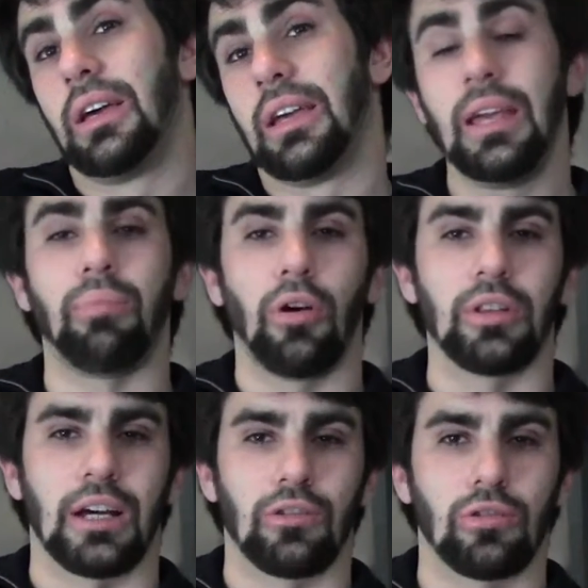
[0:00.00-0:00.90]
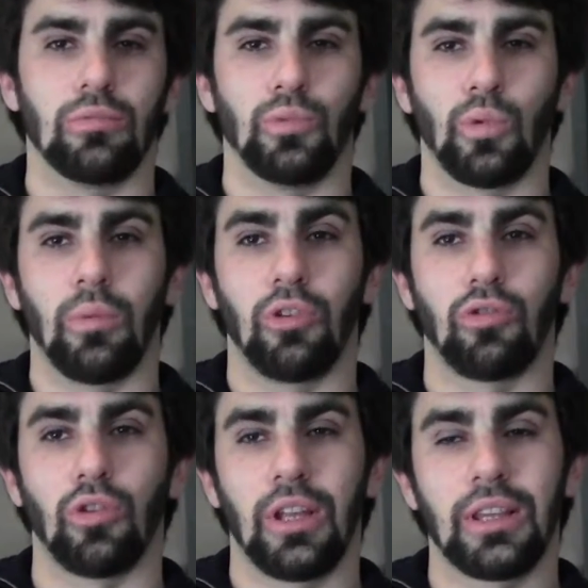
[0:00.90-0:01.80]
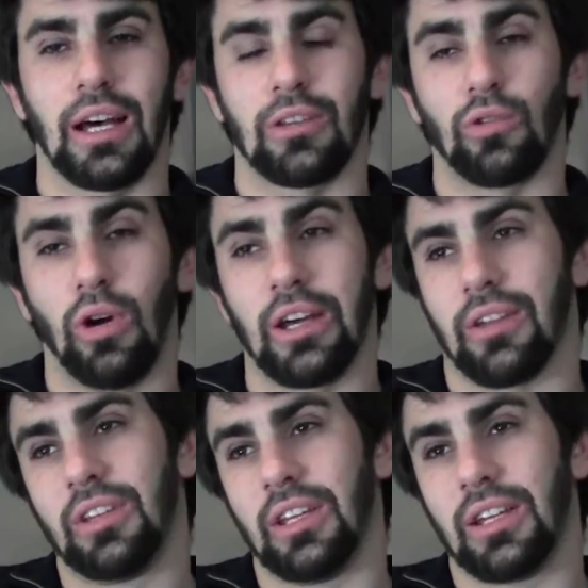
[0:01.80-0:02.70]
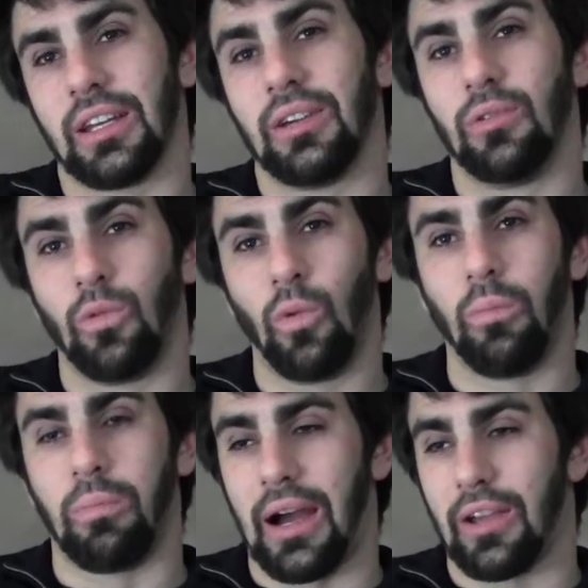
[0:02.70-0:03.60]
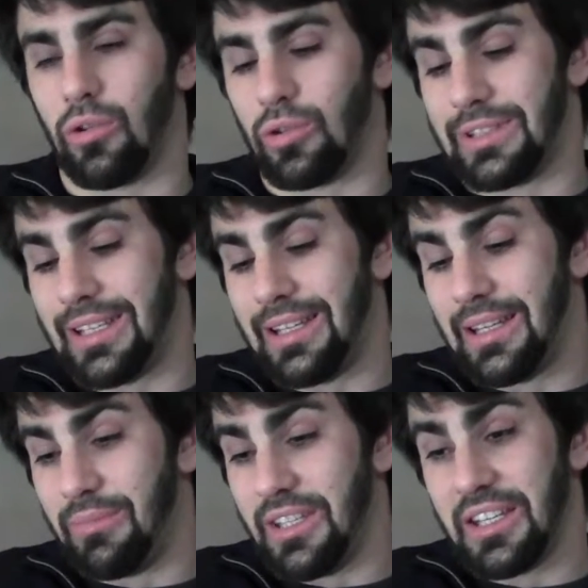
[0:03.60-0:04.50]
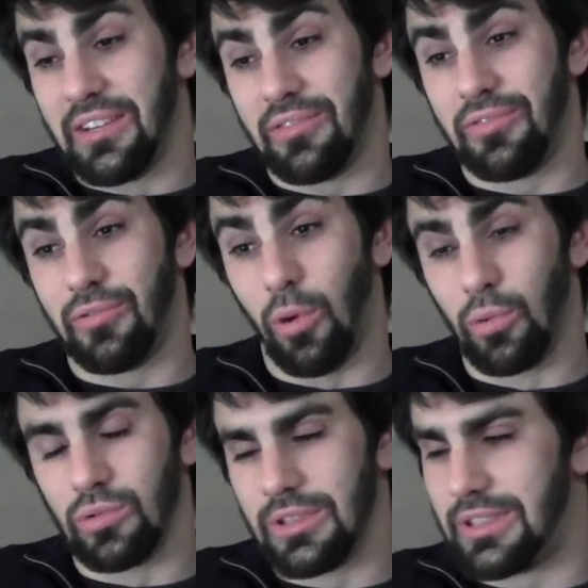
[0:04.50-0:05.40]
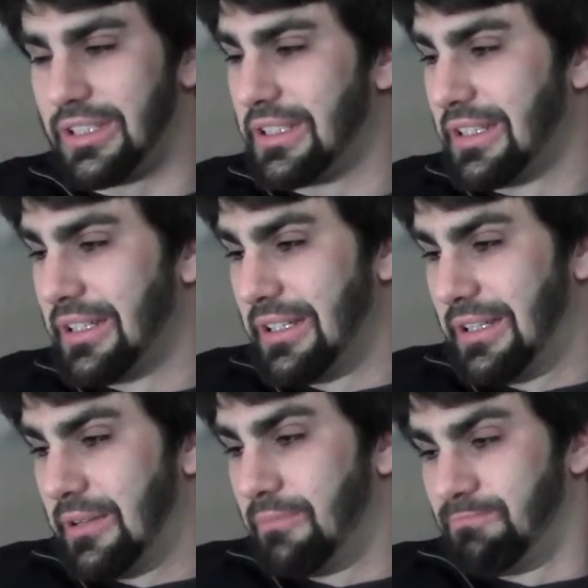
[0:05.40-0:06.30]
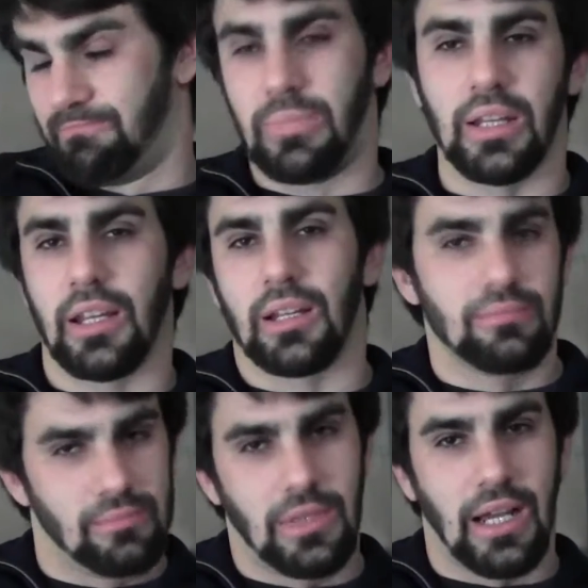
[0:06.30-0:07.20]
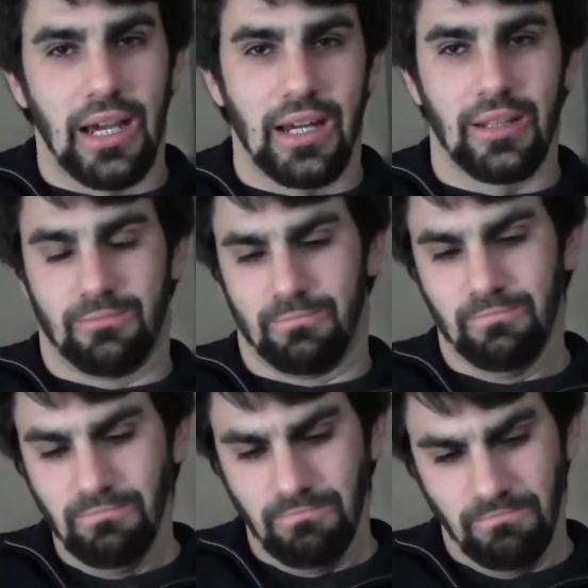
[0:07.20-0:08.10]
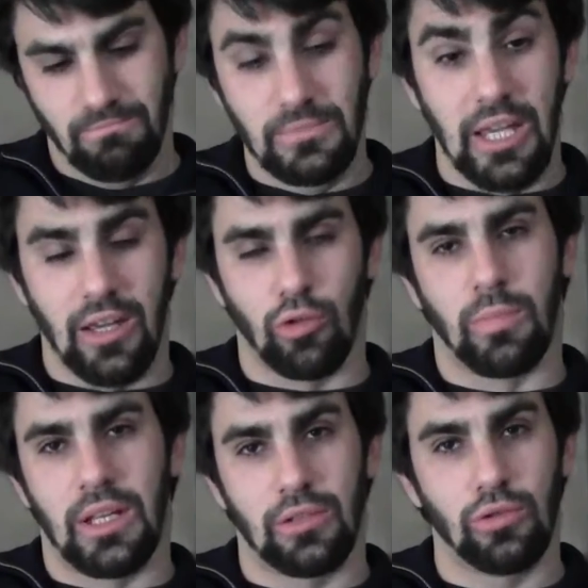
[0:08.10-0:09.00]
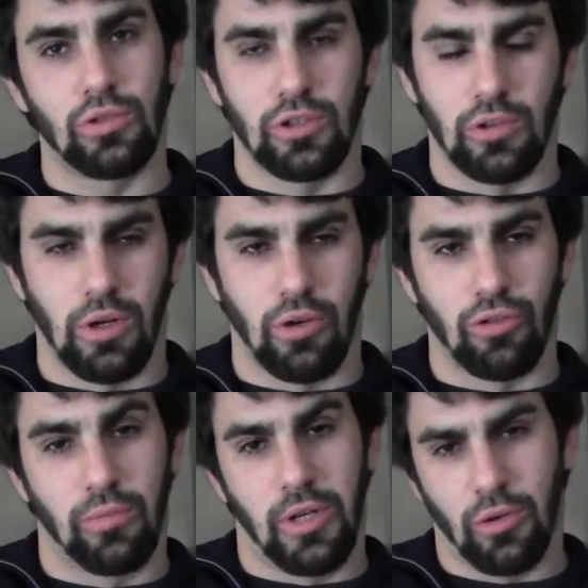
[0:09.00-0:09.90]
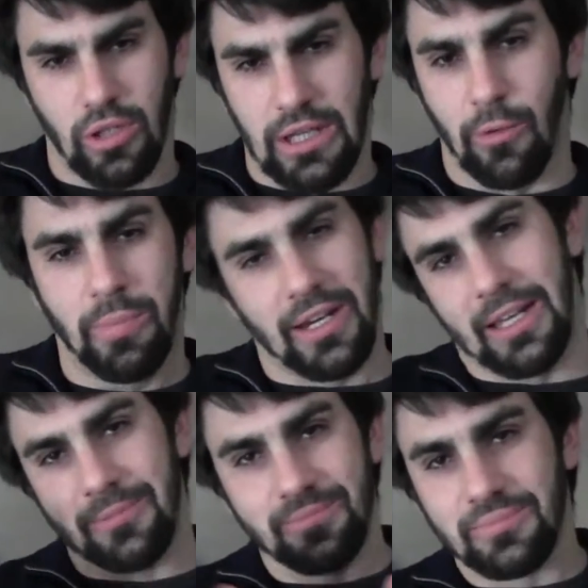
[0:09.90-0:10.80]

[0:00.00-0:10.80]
e poi intanto comunque mi sono andato a rivedere un paio delle mie fonti per dire magari mi ero sbagliato io, qualcosa non mi ricordavo, perché?